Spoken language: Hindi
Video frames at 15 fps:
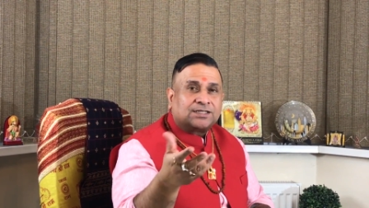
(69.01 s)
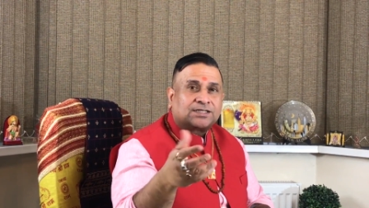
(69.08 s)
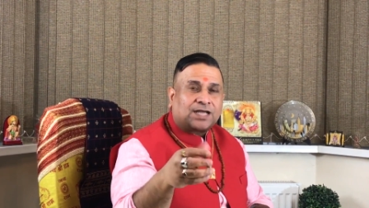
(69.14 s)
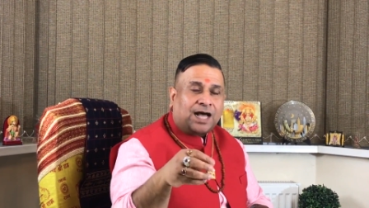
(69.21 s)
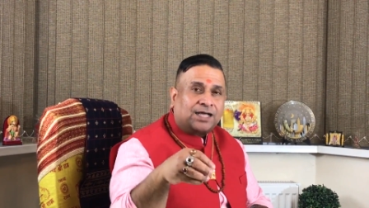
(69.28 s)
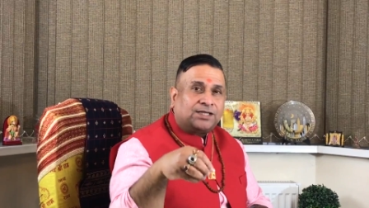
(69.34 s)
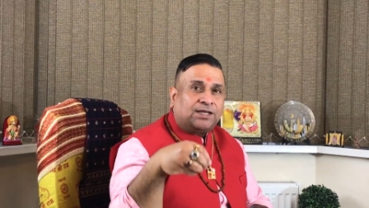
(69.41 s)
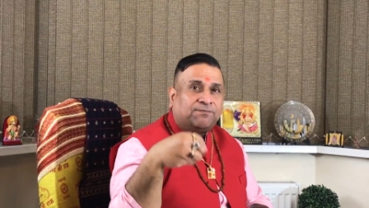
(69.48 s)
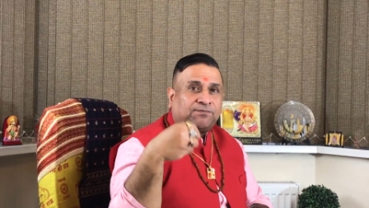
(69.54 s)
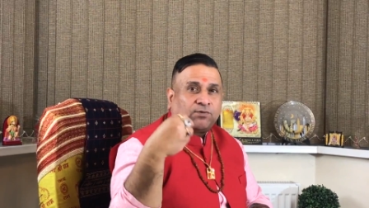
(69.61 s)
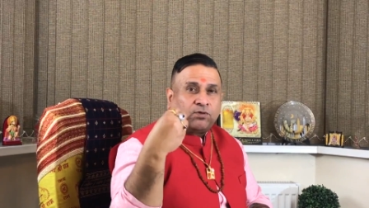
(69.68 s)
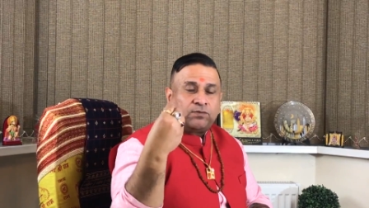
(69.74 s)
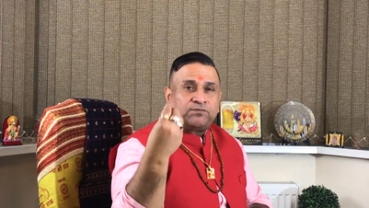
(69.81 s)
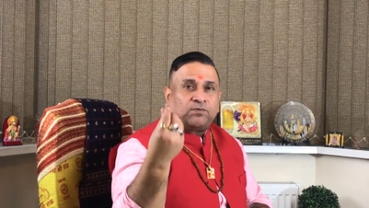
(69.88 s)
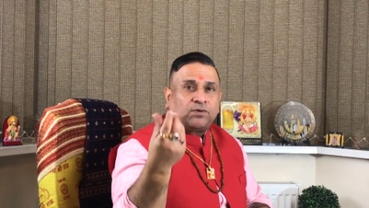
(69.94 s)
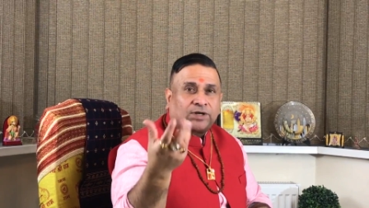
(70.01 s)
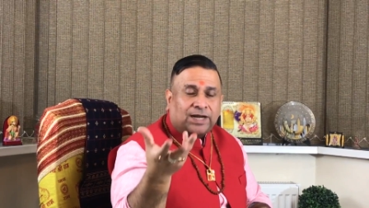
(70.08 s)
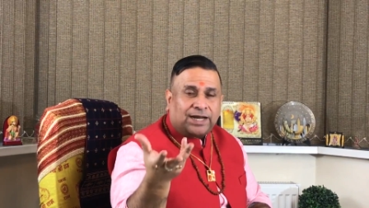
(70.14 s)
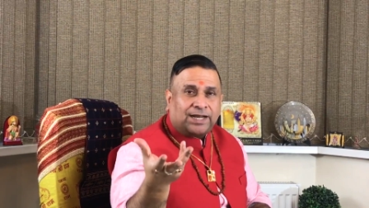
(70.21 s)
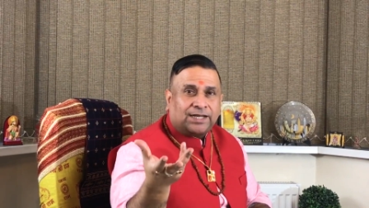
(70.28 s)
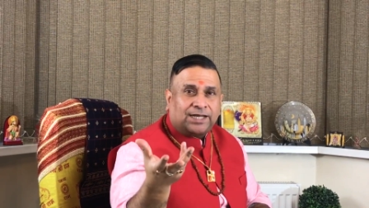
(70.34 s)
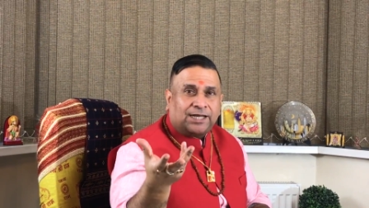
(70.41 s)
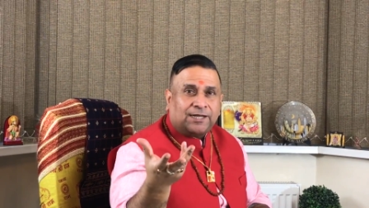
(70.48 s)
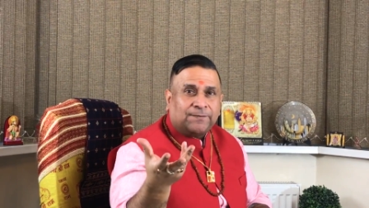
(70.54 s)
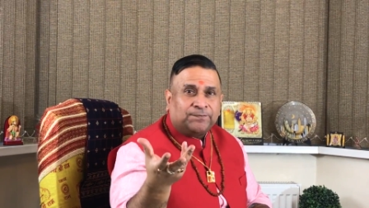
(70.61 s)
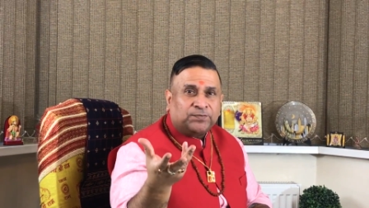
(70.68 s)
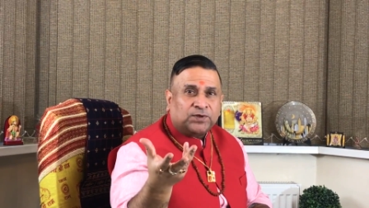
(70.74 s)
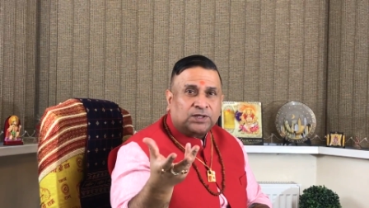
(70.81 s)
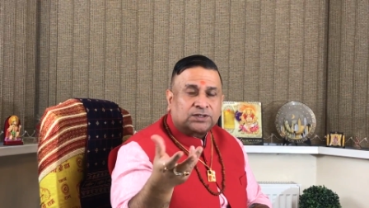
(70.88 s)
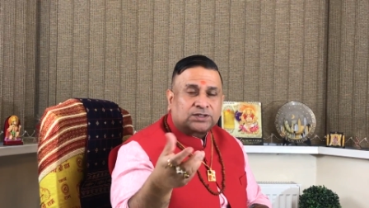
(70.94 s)
शादी फ्रूटफुल रहेगी
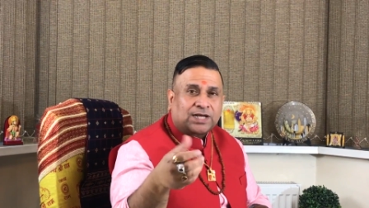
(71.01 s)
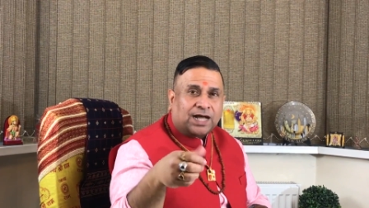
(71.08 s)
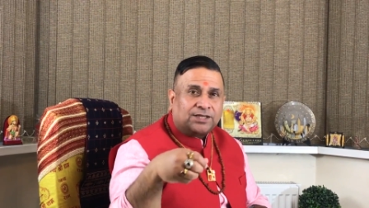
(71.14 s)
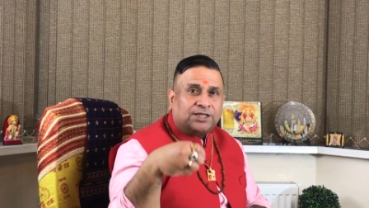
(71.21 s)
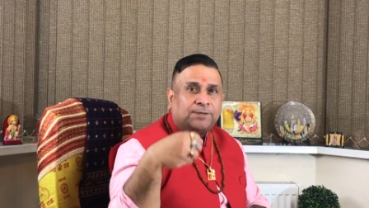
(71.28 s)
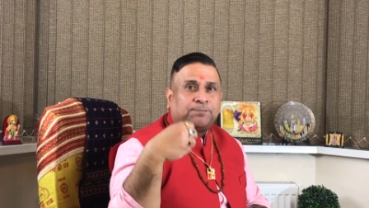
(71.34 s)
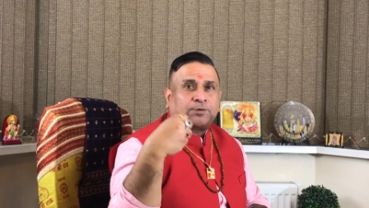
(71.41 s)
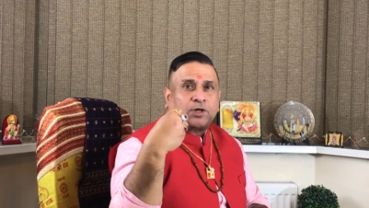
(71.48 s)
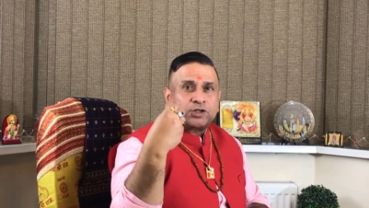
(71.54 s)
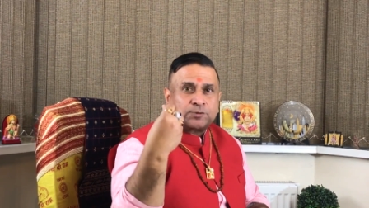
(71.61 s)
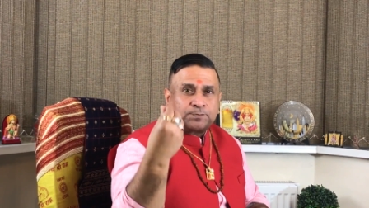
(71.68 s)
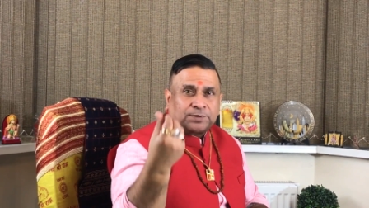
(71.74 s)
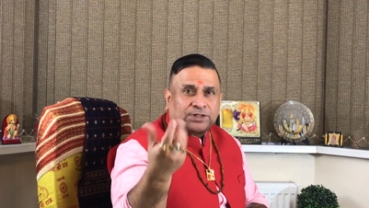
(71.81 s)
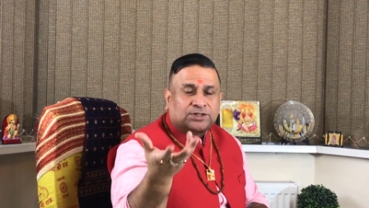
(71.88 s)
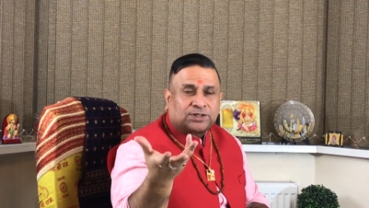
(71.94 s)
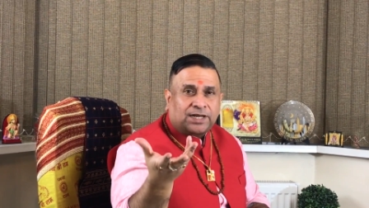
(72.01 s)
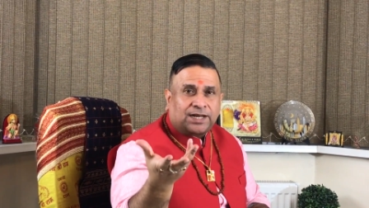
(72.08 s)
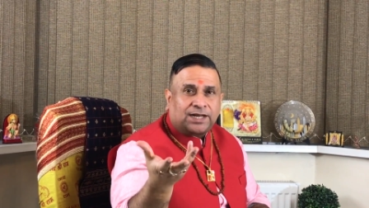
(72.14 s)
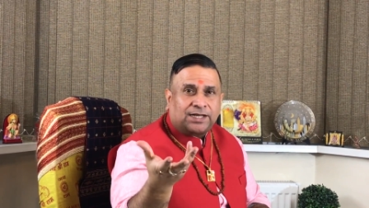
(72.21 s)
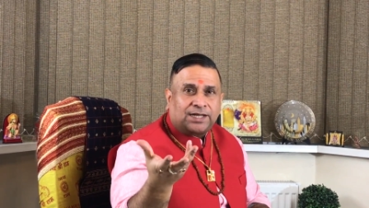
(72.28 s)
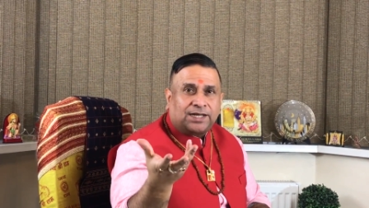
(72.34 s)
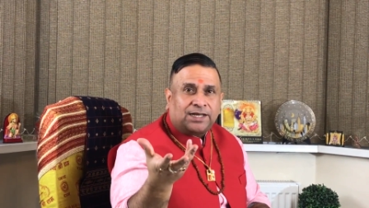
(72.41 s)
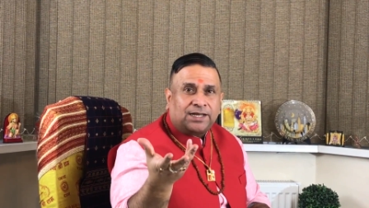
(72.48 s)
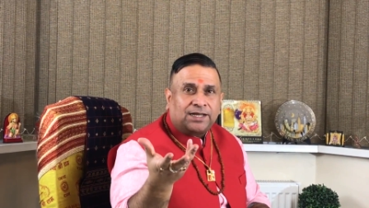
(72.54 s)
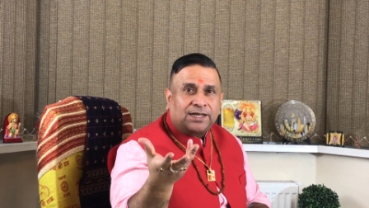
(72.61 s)
शादी प्रॉस्परस रहेगी